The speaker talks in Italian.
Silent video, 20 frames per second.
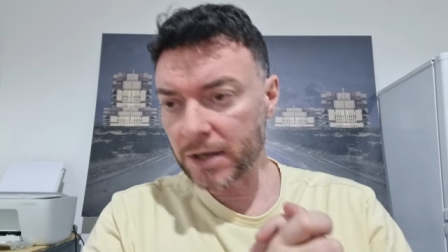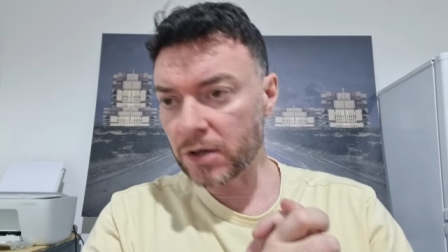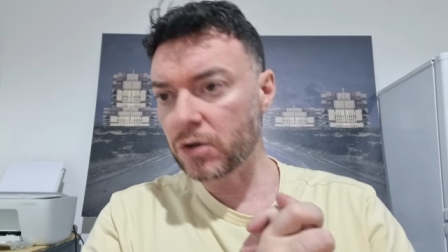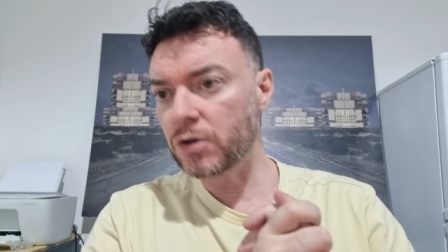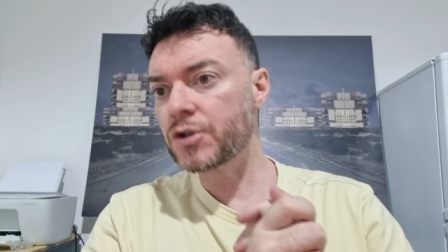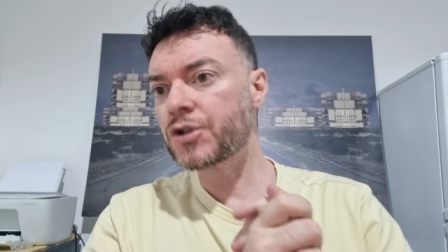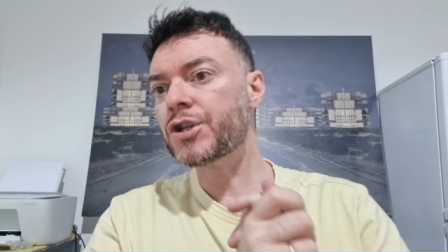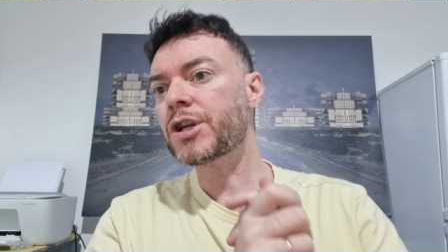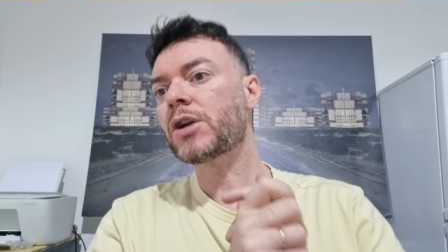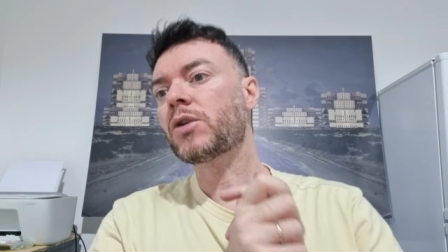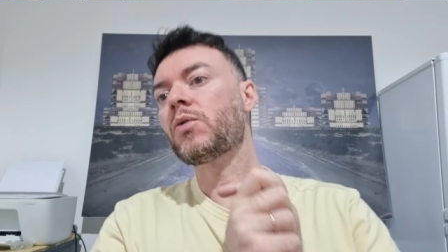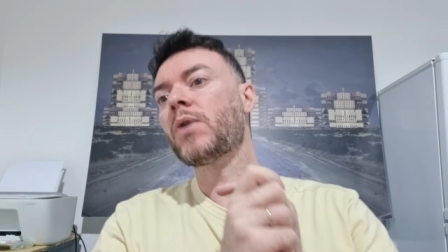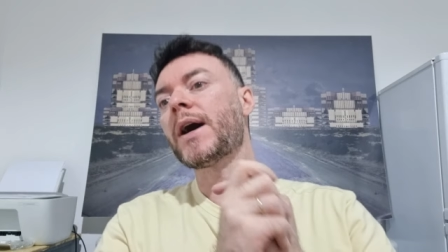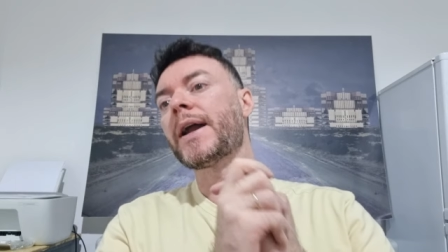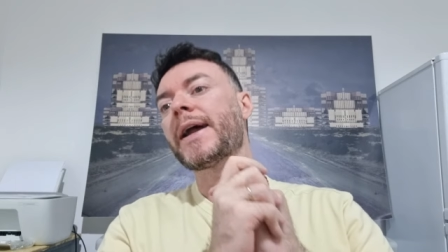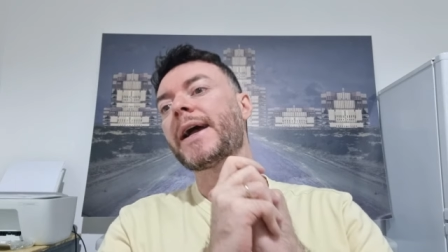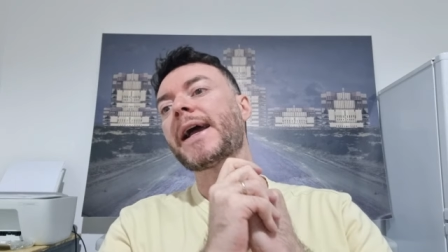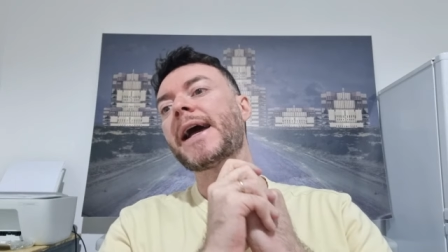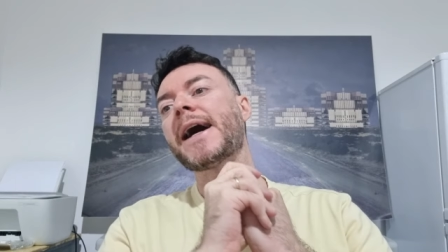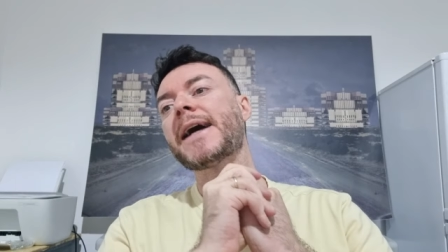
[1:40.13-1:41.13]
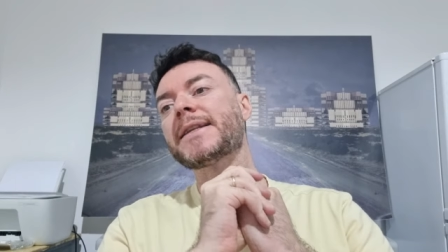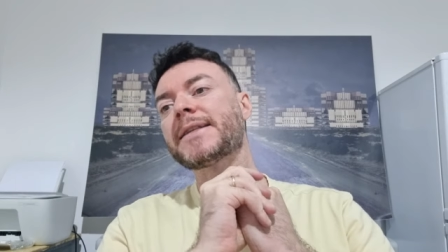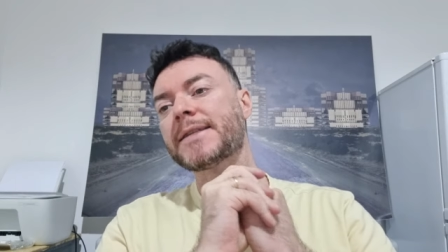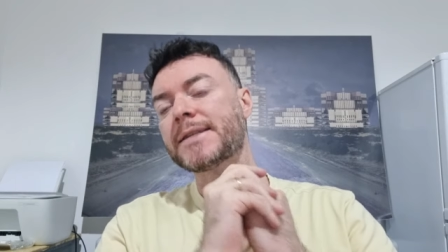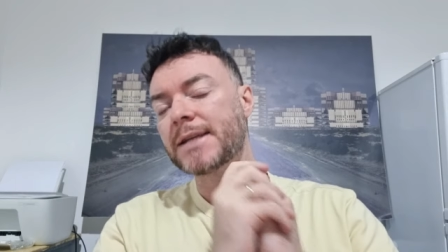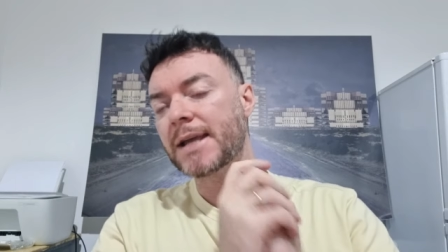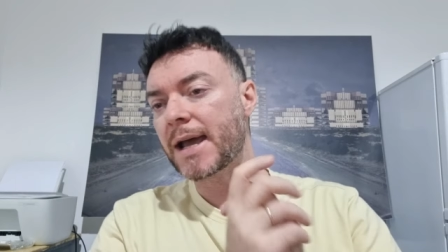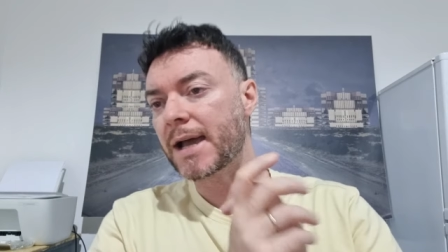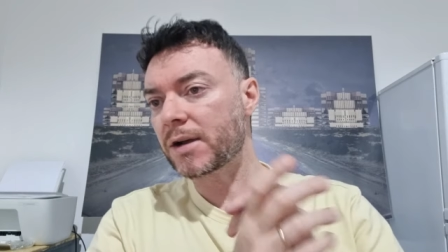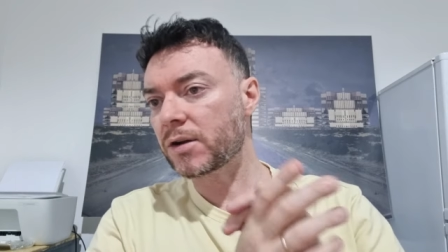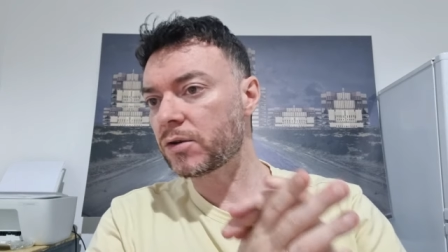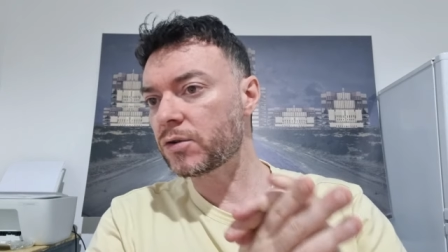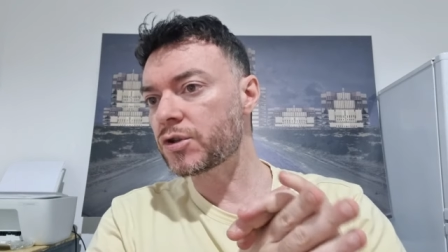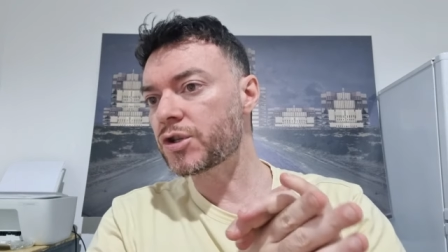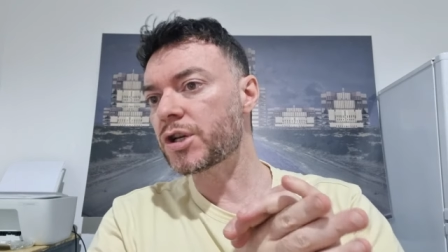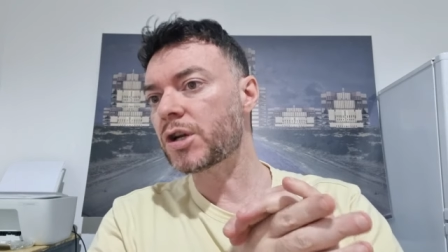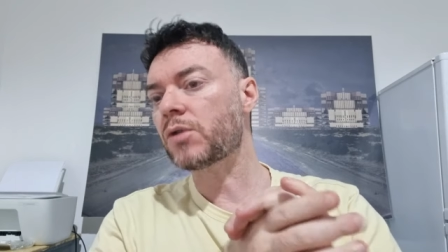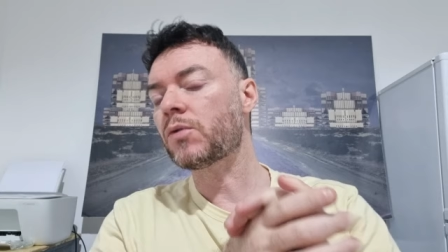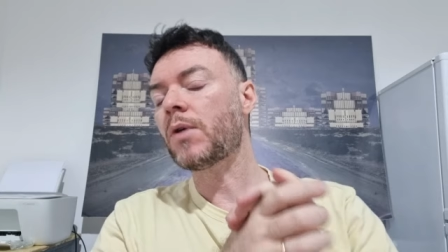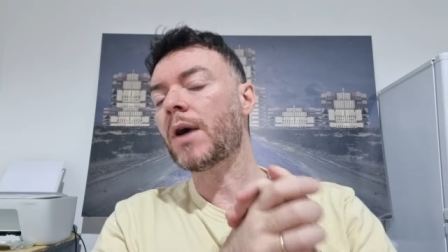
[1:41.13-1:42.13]
Eccoci qua ragazzi,
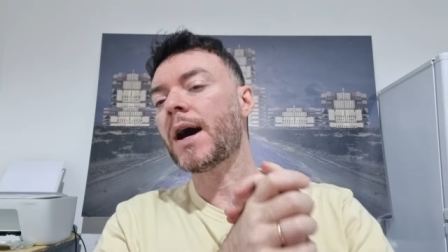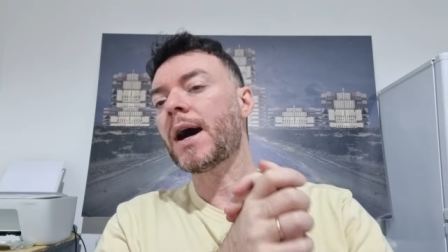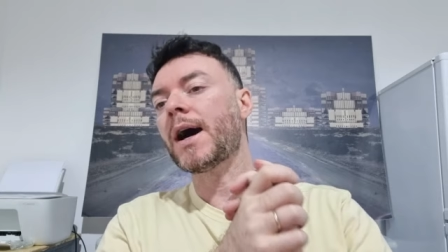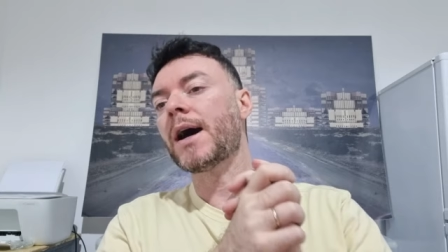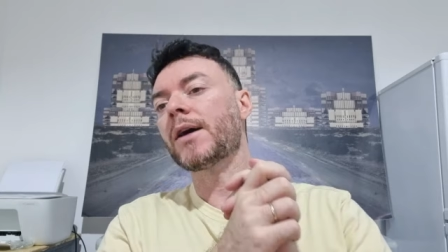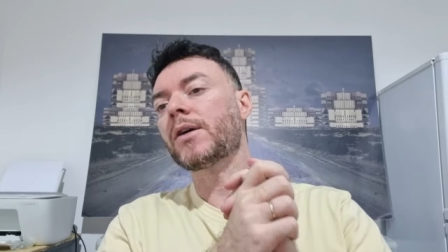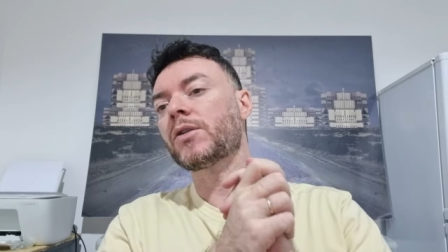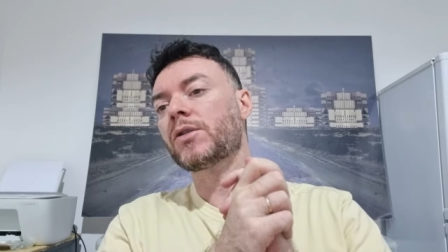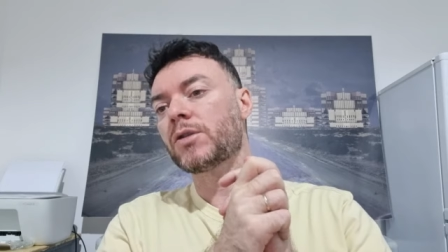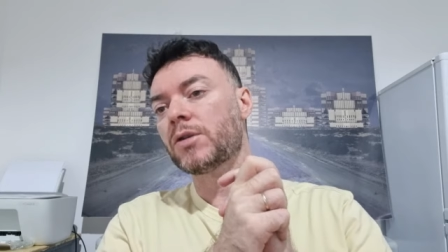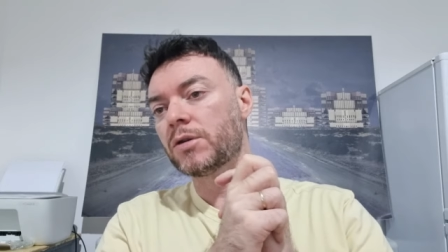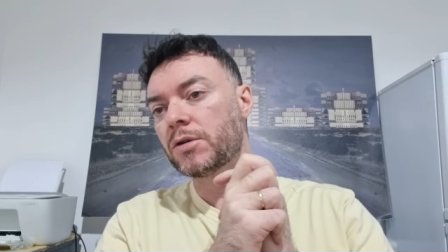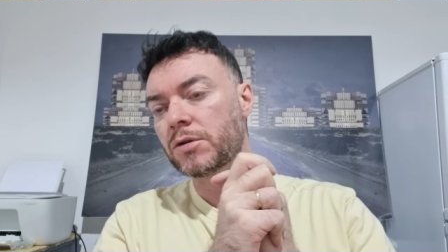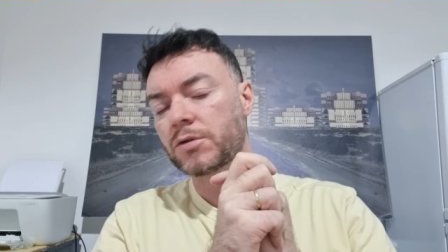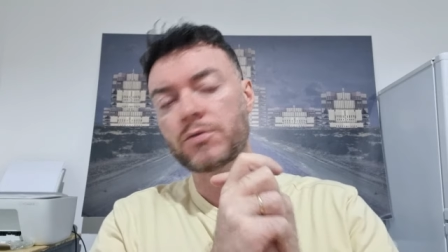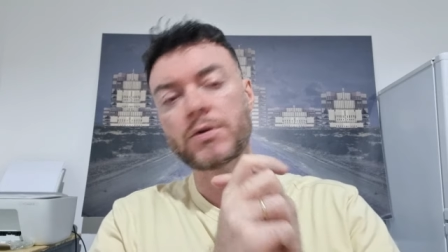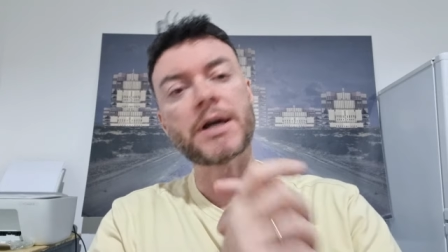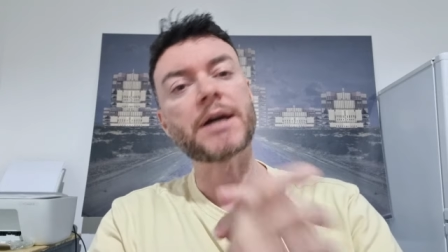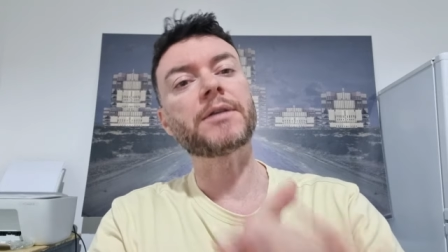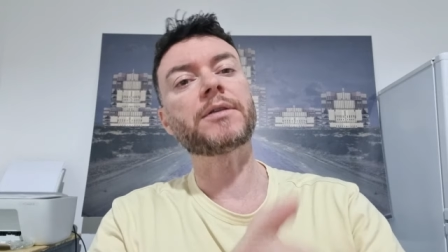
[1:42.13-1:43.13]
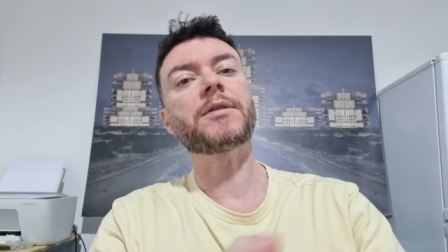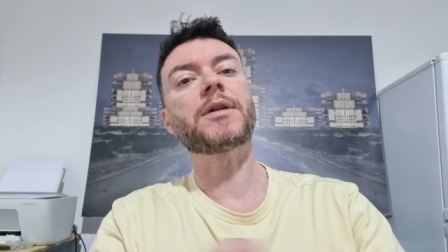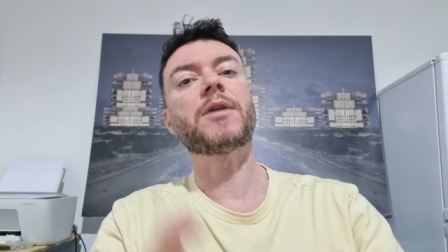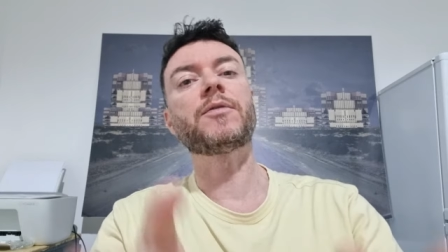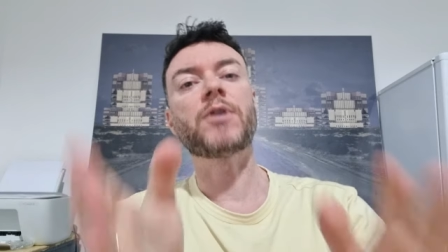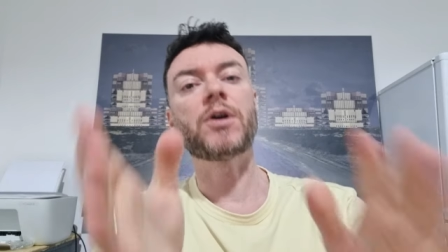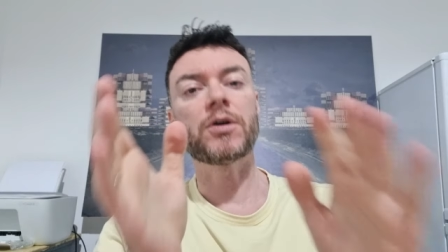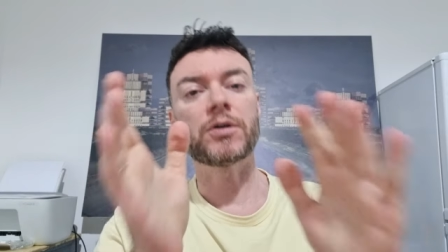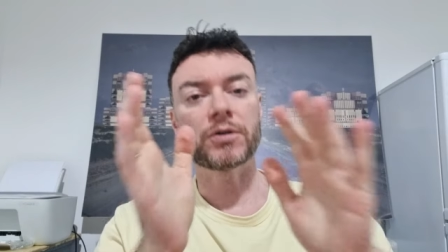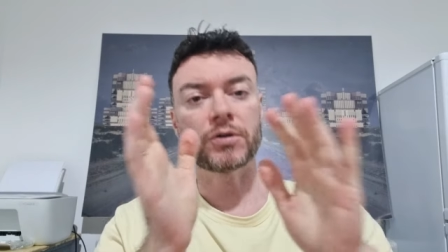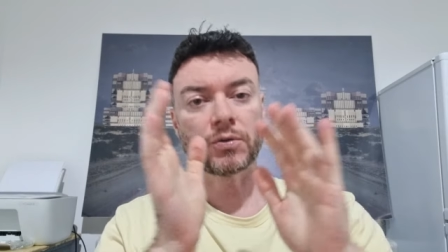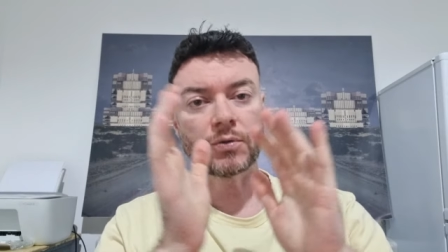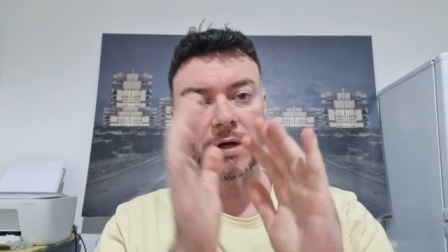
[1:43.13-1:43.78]
eccoci qua ancora un'altra volta,